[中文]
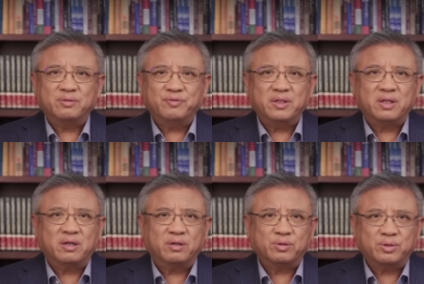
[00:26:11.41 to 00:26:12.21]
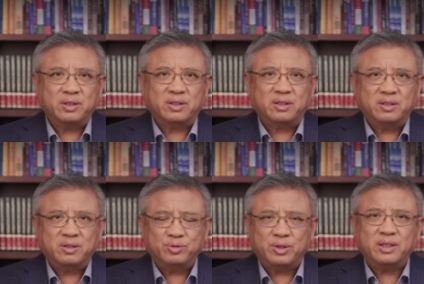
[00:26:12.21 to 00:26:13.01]
飞得高，摔得
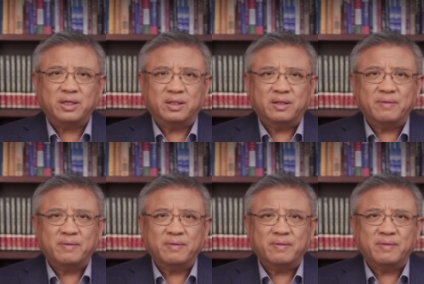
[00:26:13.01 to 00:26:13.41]
摔得很。